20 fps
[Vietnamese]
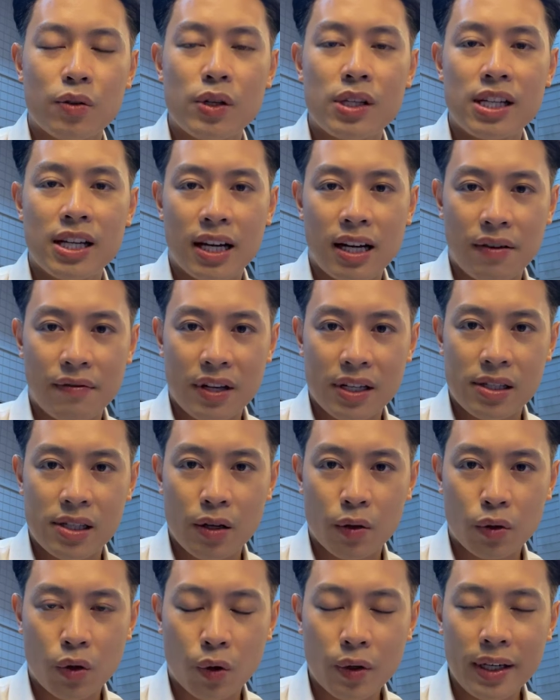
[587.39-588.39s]
Tuy nhiên là về
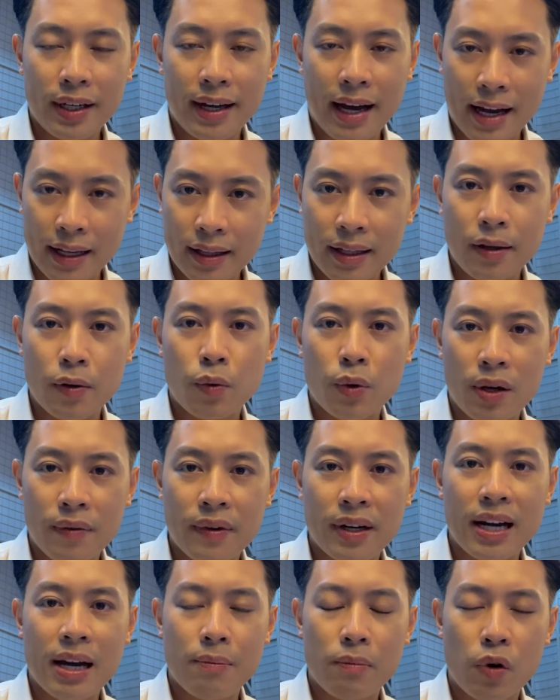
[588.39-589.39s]
chiều tối thì cả Tây
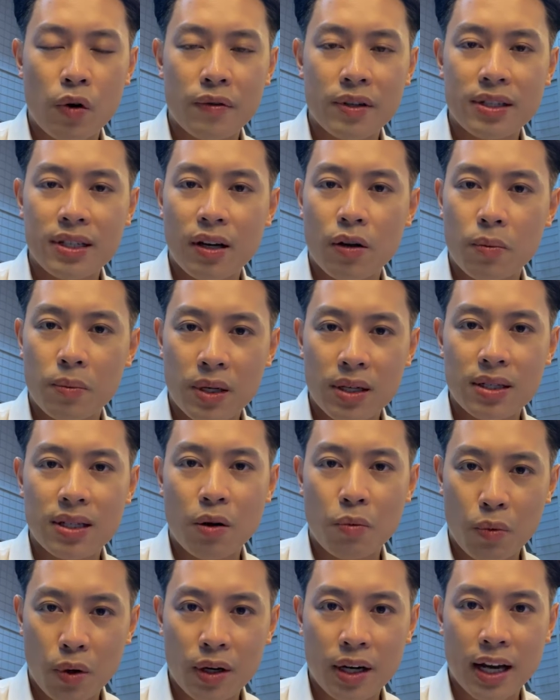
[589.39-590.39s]
Nguyên và Nam Bộ vẫn sẽ có mưa
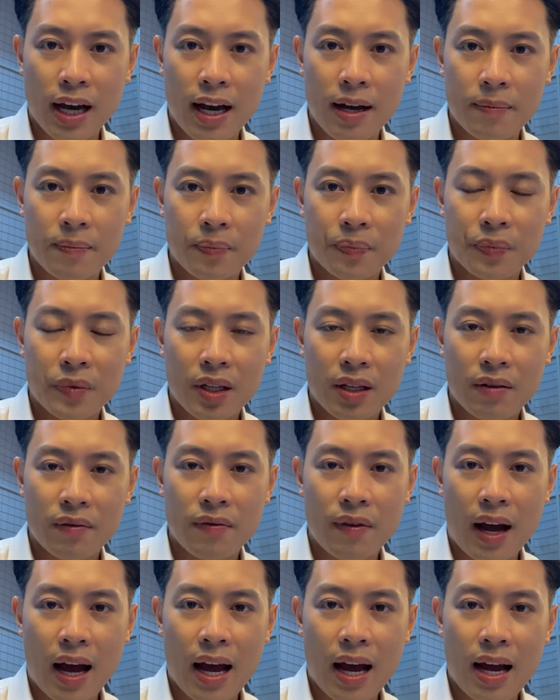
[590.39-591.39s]
rông mọi người ạ
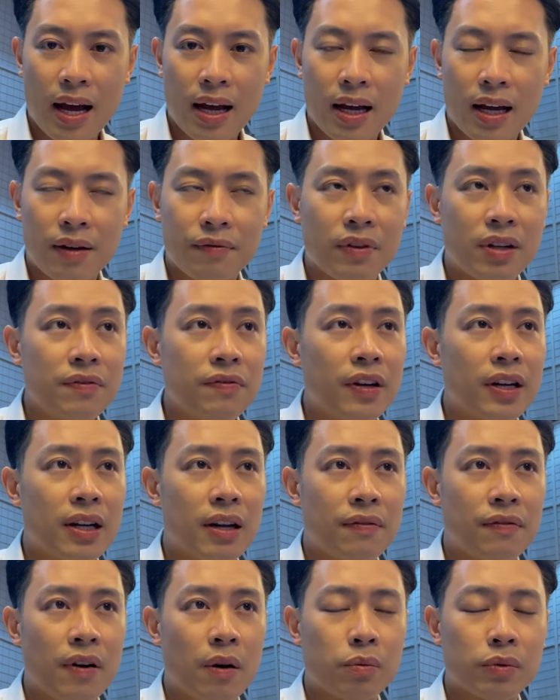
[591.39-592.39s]
và vẫn phải
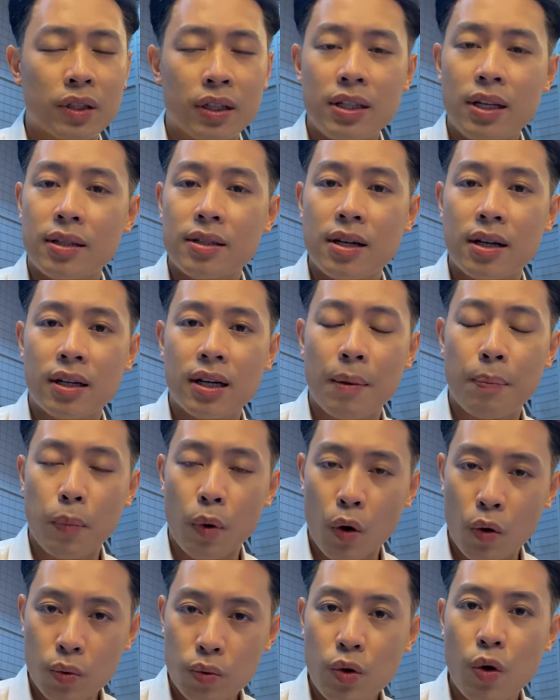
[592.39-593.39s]
đề phòng tới hiện tượng ngập
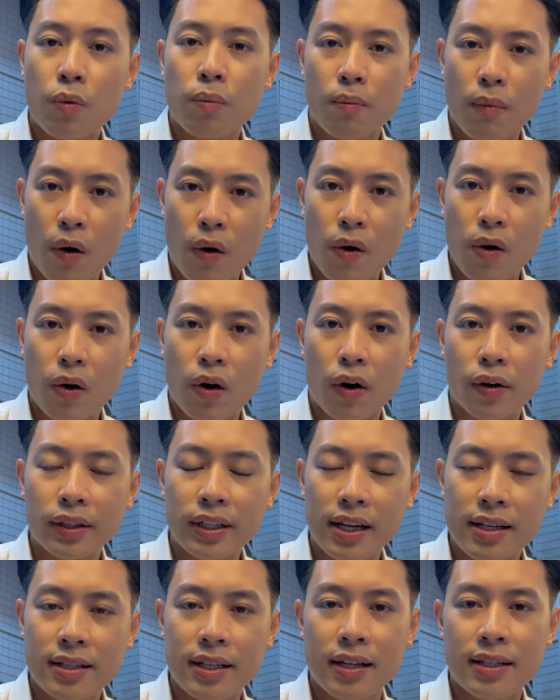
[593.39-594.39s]
úng cục bộ có
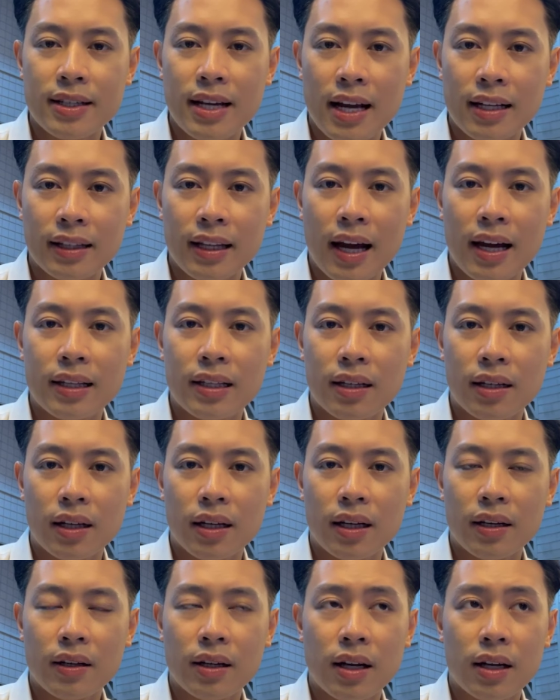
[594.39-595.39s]
thể xảy ra tại những
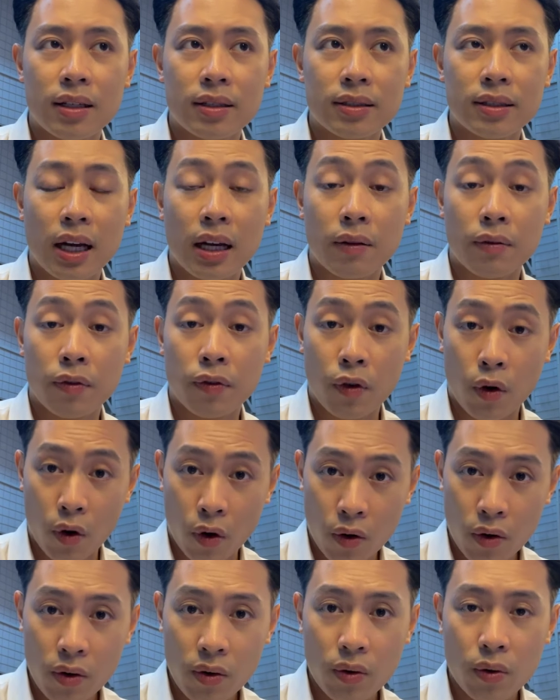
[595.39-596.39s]
cái ờ, thành
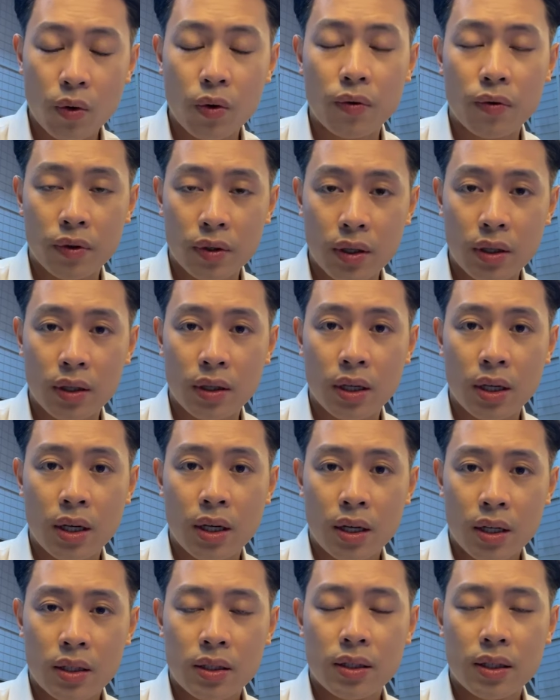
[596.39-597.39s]
phố khu
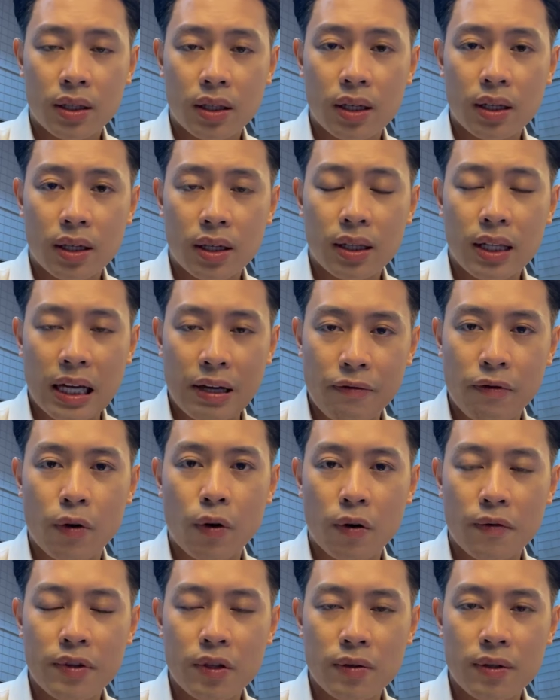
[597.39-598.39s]
những cái cái thành
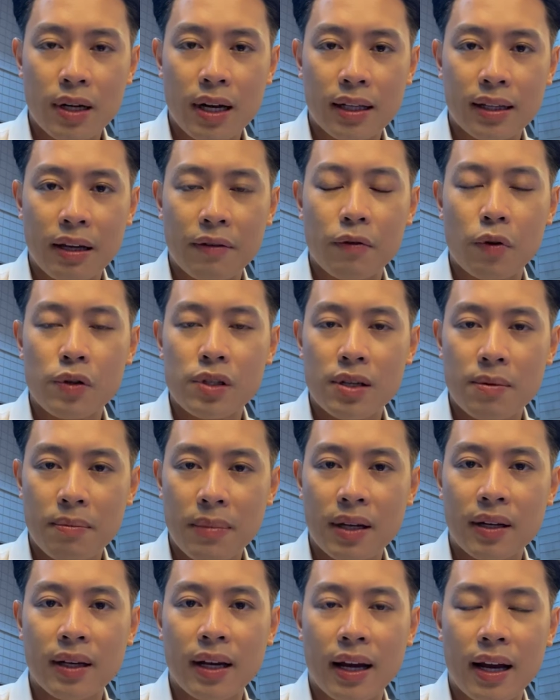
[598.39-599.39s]
phố ví dụ như là thành phố Hồ Chí
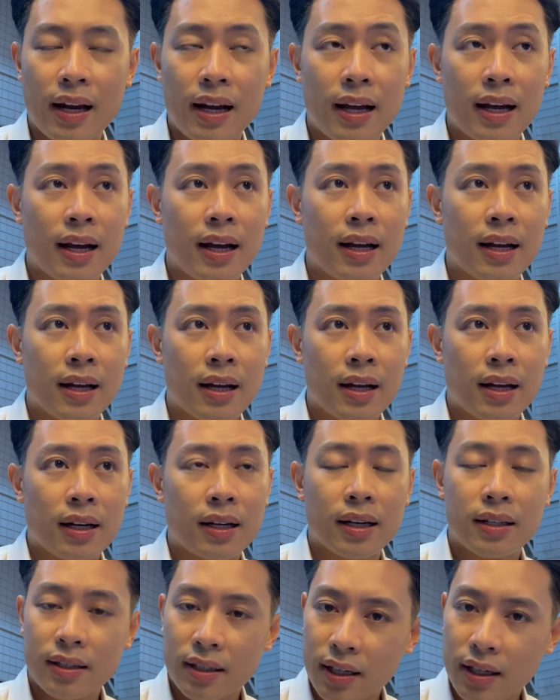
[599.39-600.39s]
Minh này hay là
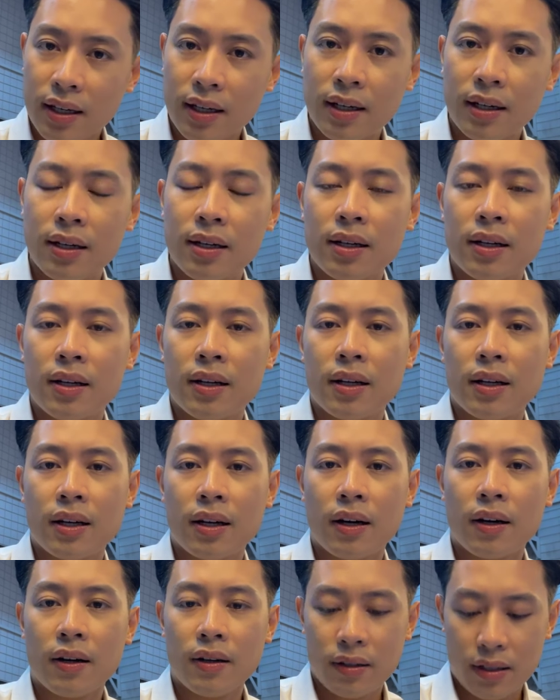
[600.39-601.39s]
Cần Thơ
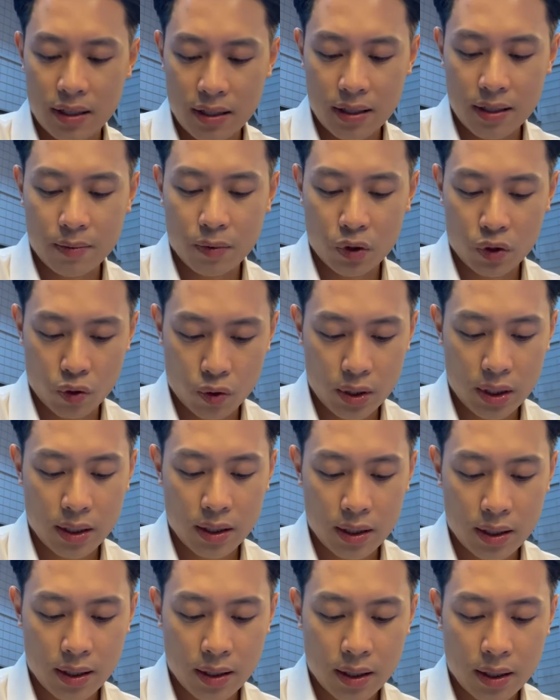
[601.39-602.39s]
đó thì một số
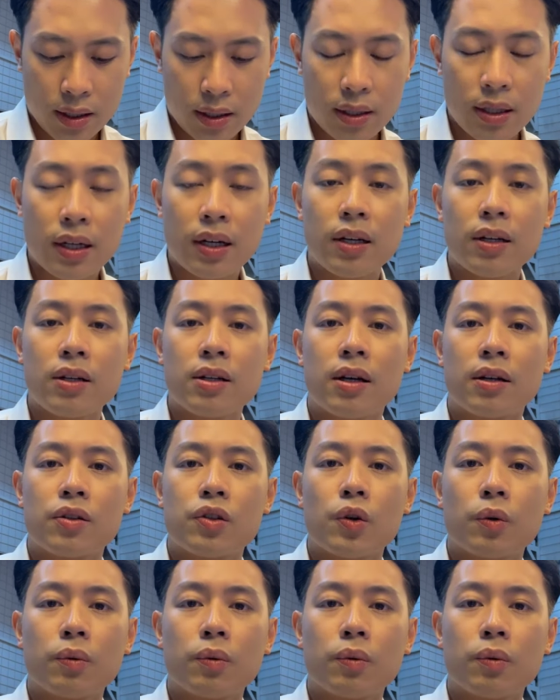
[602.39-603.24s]
nơi ờ, những cái đường